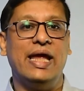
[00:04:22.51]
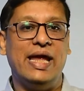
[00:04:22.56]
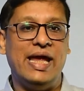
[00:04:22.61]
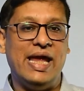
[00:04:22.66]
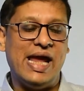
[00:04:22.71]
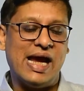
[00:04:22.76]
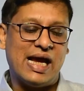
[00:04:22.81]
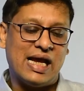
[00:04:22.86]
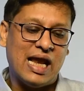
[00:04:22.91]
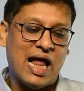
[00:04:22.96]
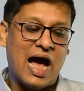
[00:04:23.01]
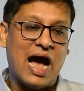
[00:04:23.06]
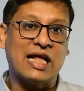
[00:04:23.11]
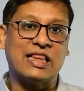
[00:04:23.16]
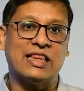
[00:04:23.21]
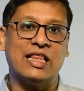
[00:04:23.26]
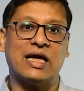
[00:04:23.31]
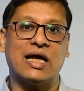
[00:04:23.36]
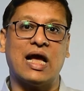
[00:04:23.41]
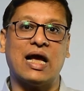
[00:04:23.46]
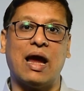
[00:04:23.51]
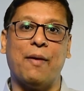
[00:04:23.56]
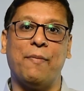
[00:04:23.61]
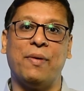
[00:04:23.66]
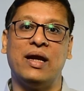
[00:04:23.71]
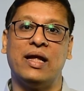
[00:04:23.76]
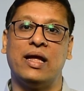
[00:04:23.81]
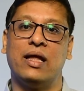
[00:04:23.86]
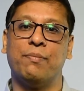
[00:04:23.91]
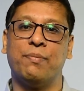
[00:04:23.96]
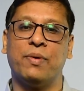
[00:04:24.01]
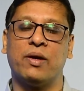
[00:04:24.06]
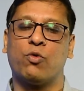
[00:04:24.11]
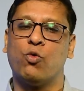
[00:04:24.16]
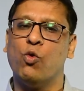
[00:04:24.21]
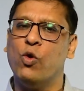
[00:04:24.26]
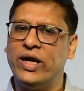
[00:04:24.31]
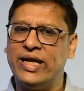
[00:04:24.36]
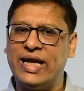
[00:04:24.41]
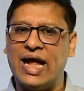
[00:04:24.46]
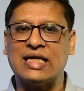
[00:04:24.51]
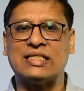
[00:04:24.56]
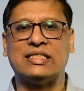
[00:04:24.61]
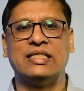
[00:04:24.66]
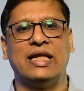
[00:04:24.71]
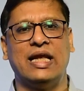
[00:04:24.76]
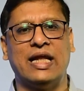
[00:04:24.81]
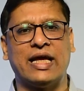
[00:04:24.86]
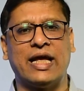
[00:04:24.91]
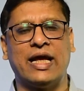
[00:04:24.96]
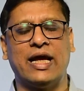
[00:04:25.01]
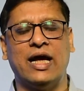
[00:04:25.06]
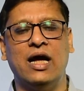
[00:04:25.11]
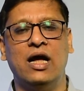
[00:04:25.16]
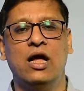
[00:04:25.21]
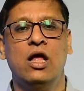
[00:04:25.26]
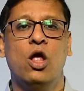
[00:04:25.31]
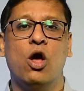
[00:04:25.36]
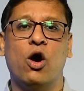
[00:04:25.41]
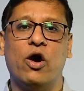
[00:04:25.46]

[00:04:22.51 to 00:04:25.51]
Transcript: एक लाख तक का कैपिटल गेन पर कोई टैक्स नहीं लगेगा